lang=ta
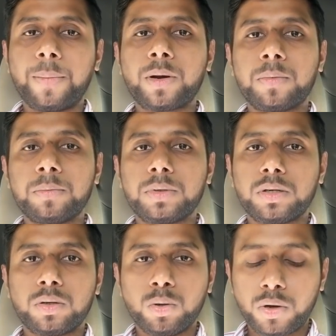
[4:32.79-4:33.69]
அப்புறம்
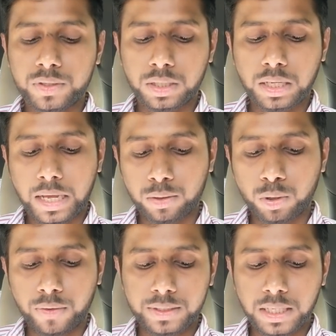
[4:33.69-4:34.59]
இன்னொரு விஷயத்தை நான் இது
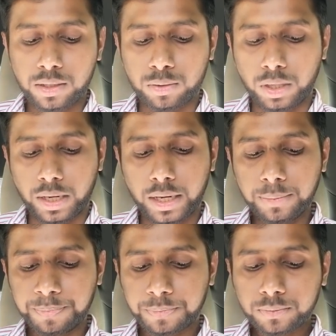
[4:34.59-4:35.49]
கூடவே சேர்த்து சொல்லிடுறேன்